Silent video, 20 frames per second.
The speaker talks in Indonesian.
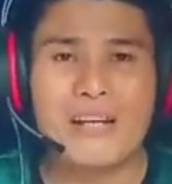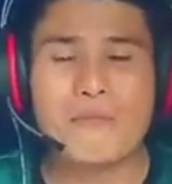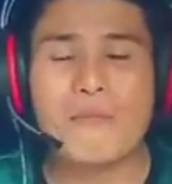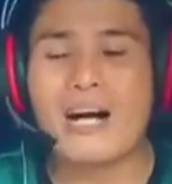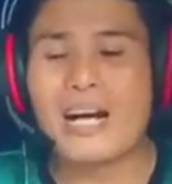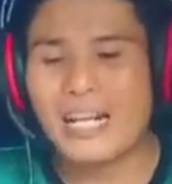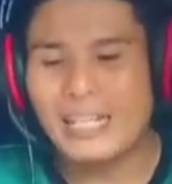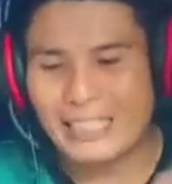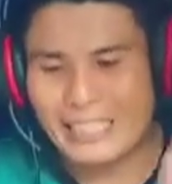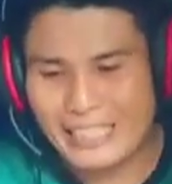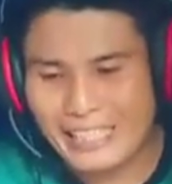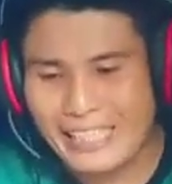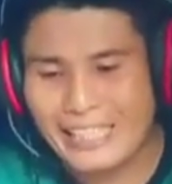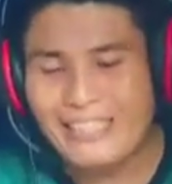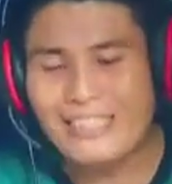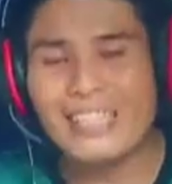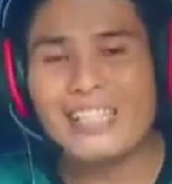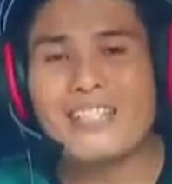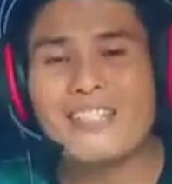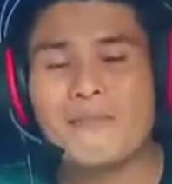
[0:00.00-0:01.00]
Bahkan
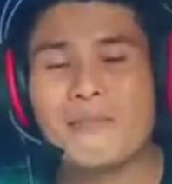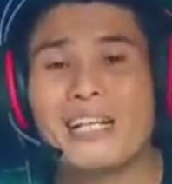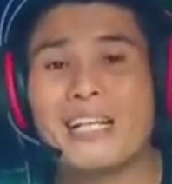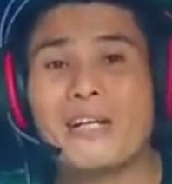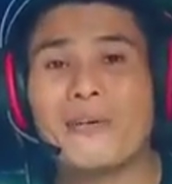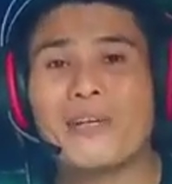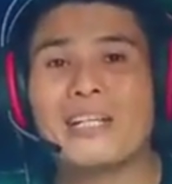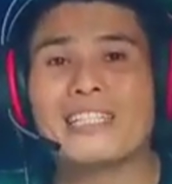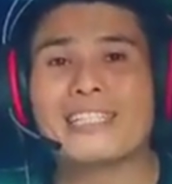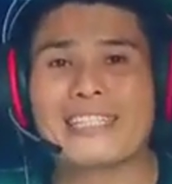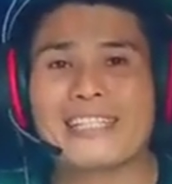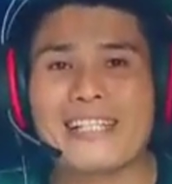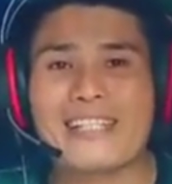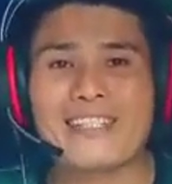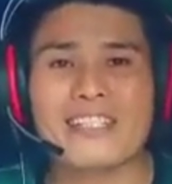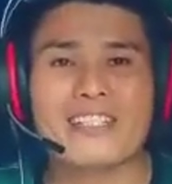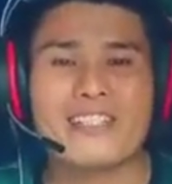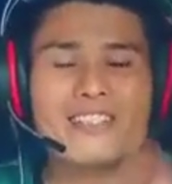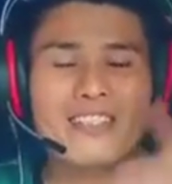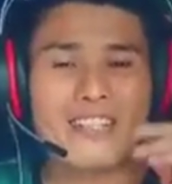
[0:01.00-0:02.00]
kita sebagai orang
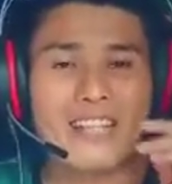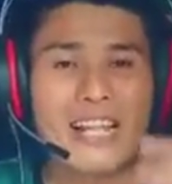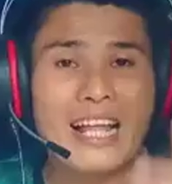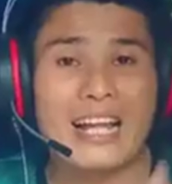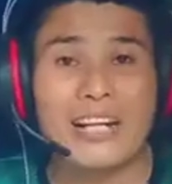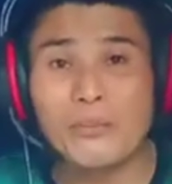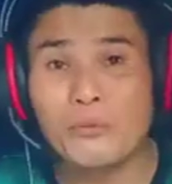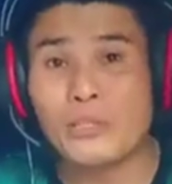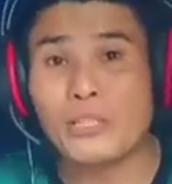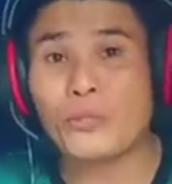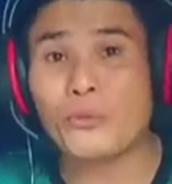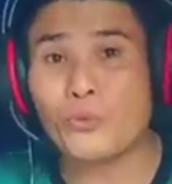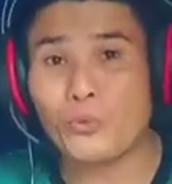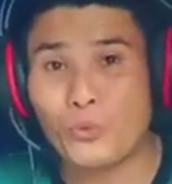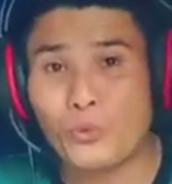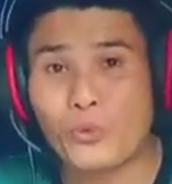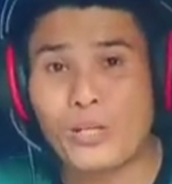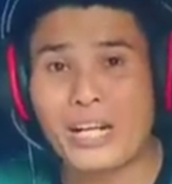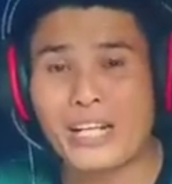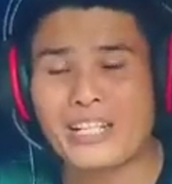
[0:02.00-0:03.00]
Kristen selalu
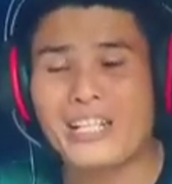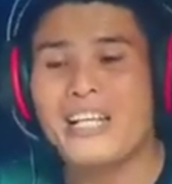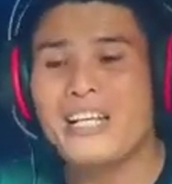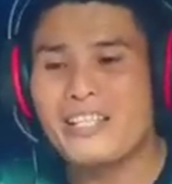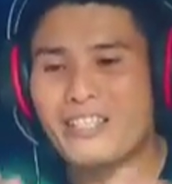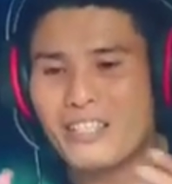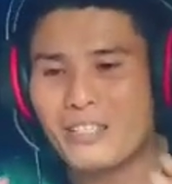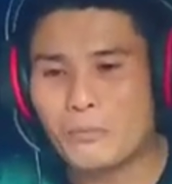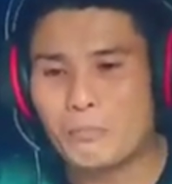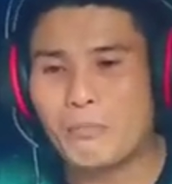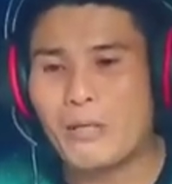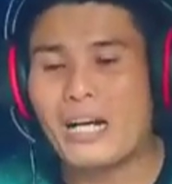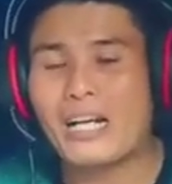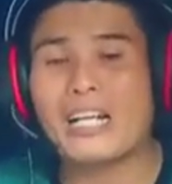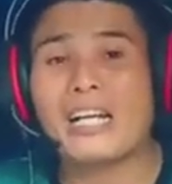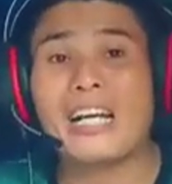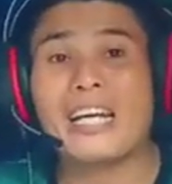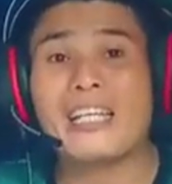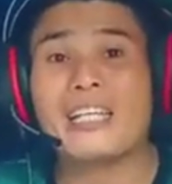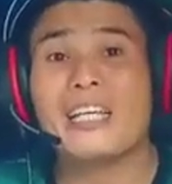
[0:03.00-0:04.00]
dituduhkan
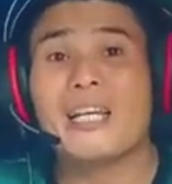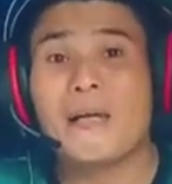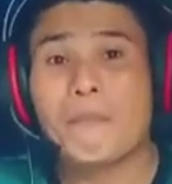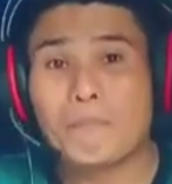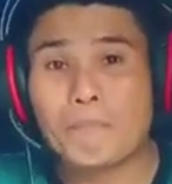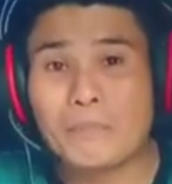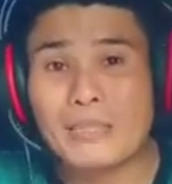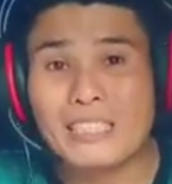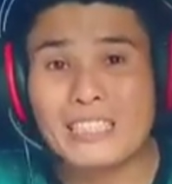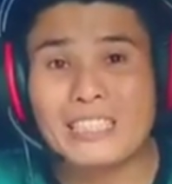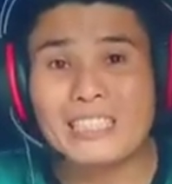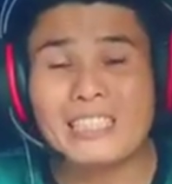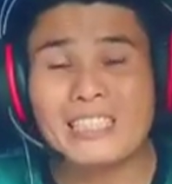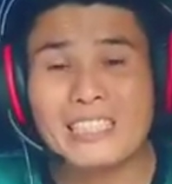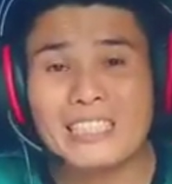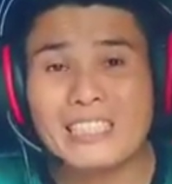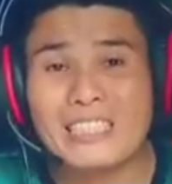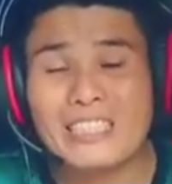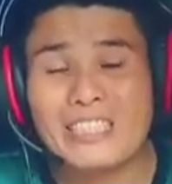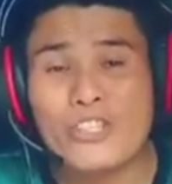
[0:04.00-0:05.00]
sebagai
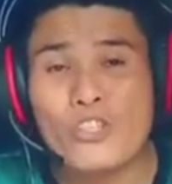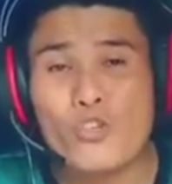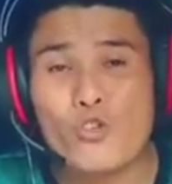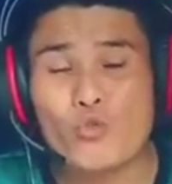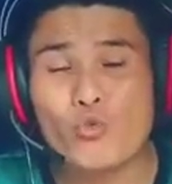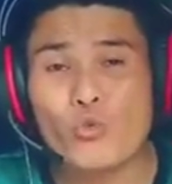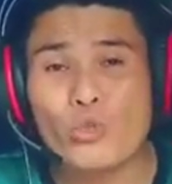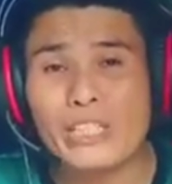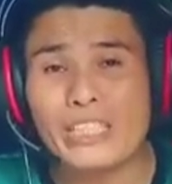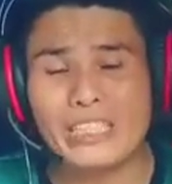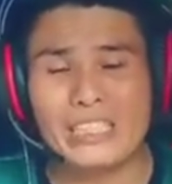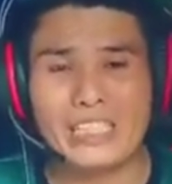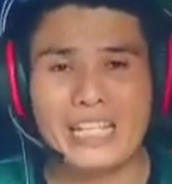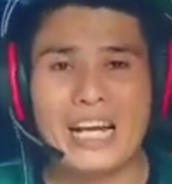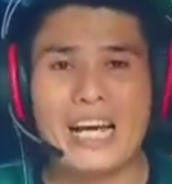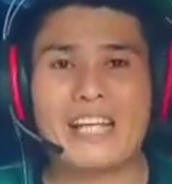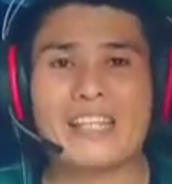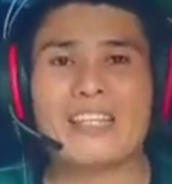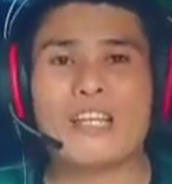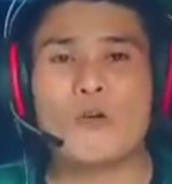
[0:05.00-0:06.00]
pencuri
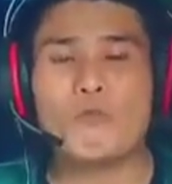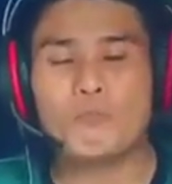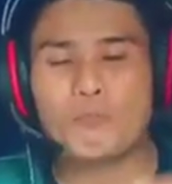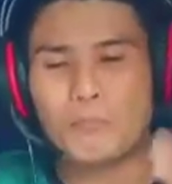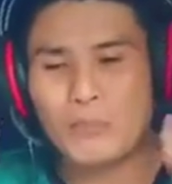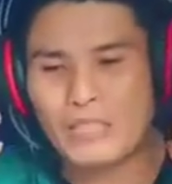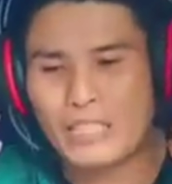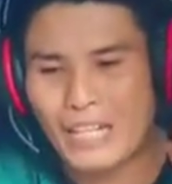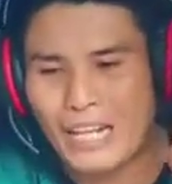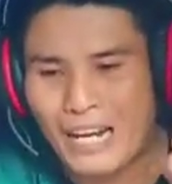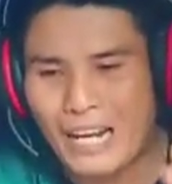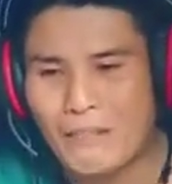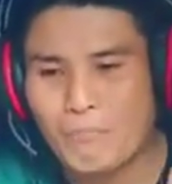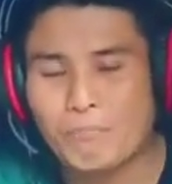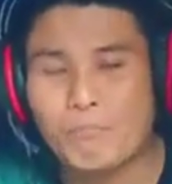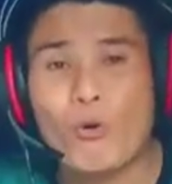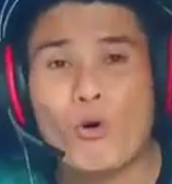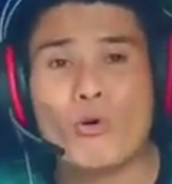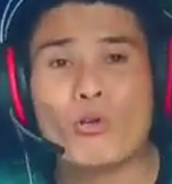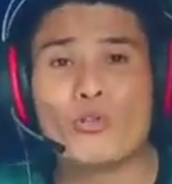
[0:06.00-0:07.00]
atau
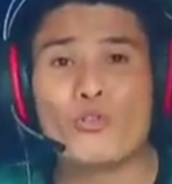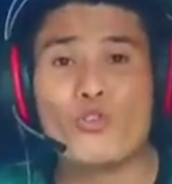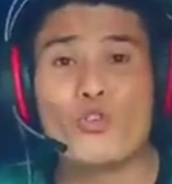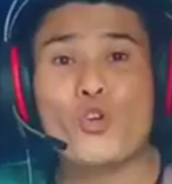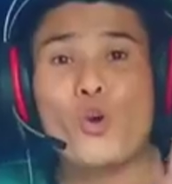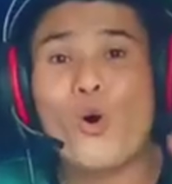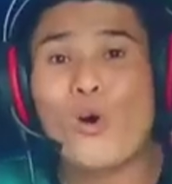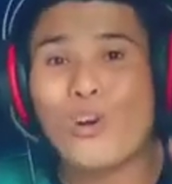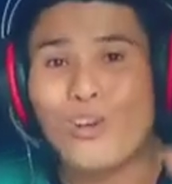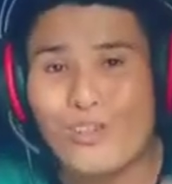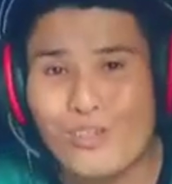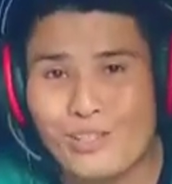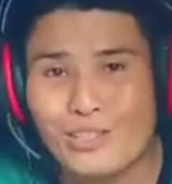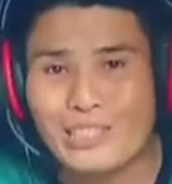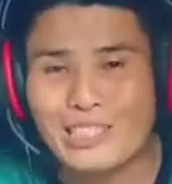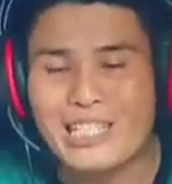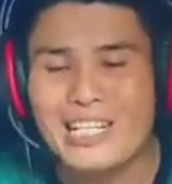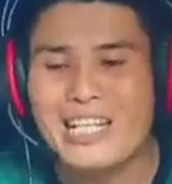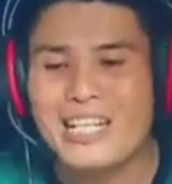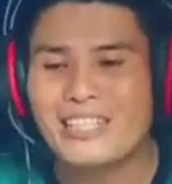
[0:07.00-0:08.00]
perampok
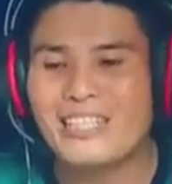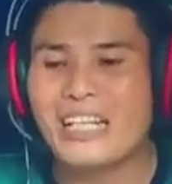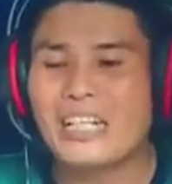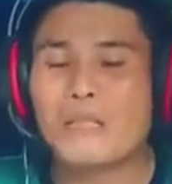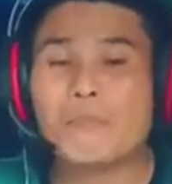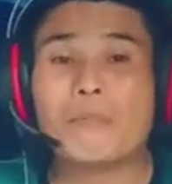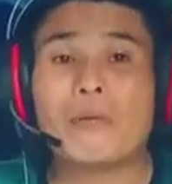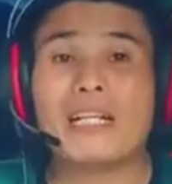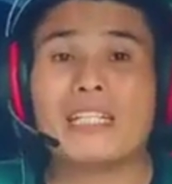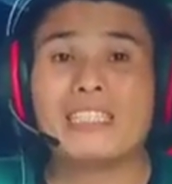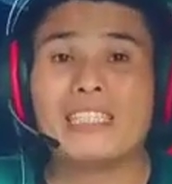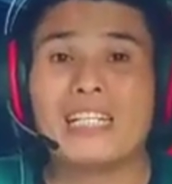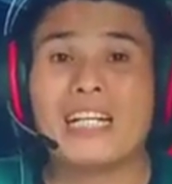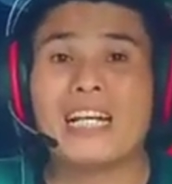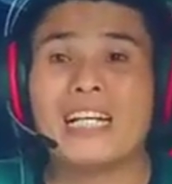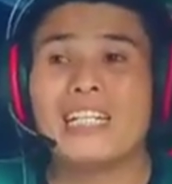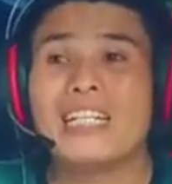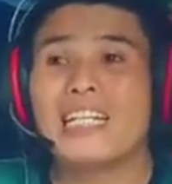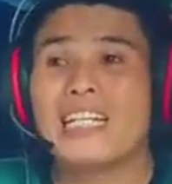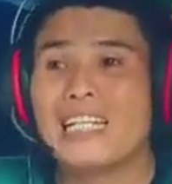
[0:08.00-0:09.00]
nyolong
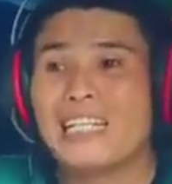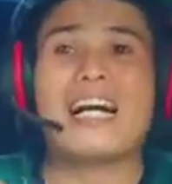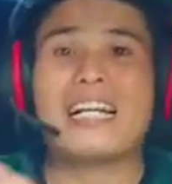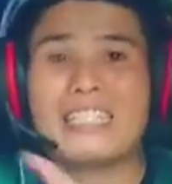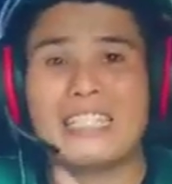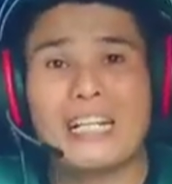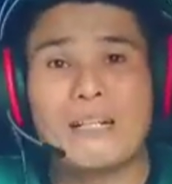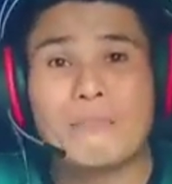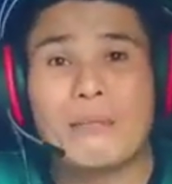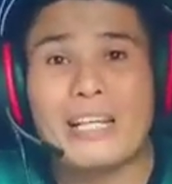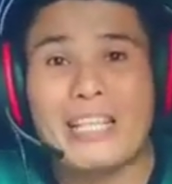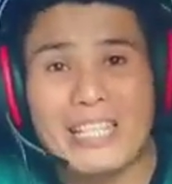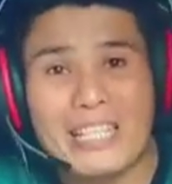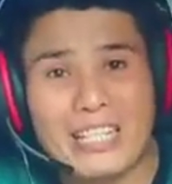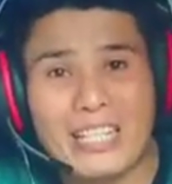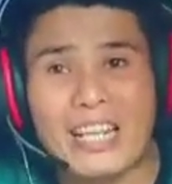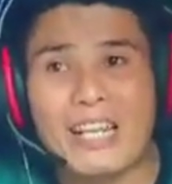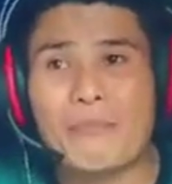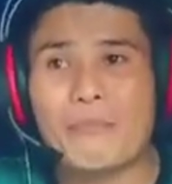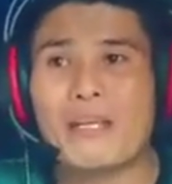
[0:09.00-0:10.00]
daripada eh, agama
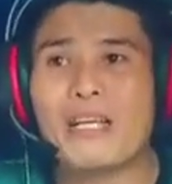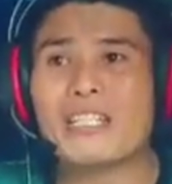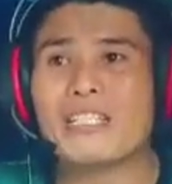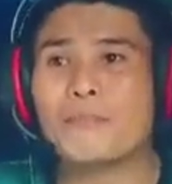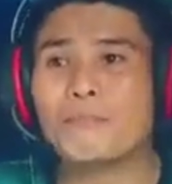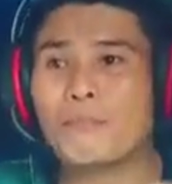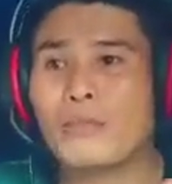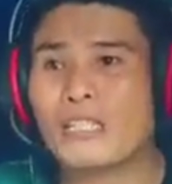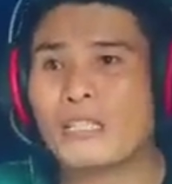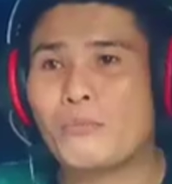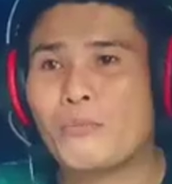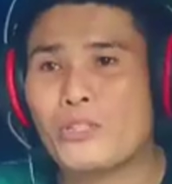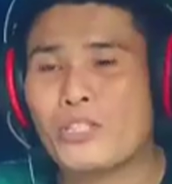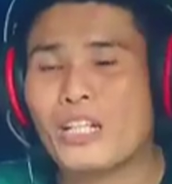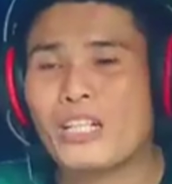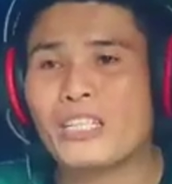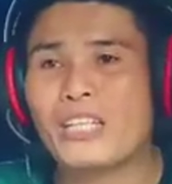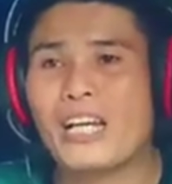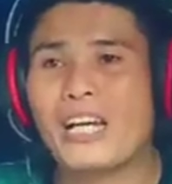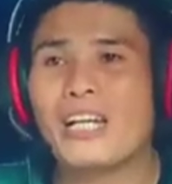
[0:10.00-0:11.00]
Islam ya seperti
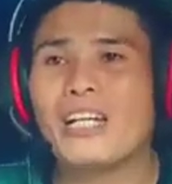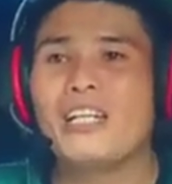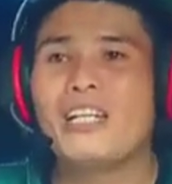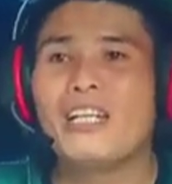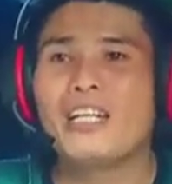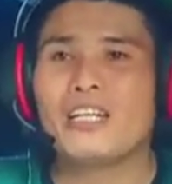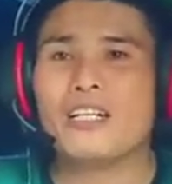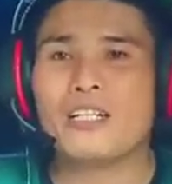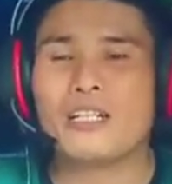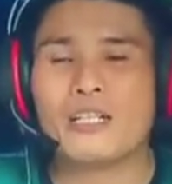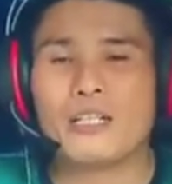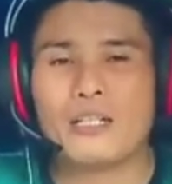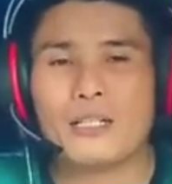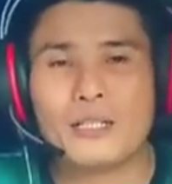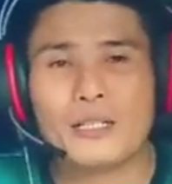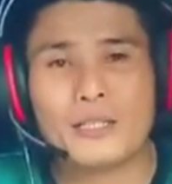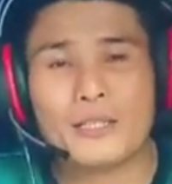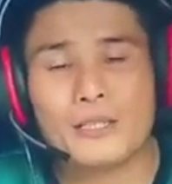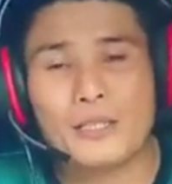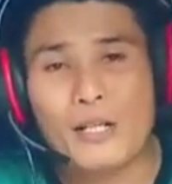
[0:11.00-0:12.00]
misalnya
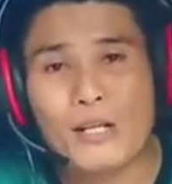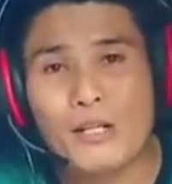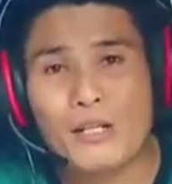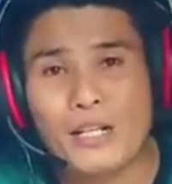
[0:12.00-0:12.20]
uh,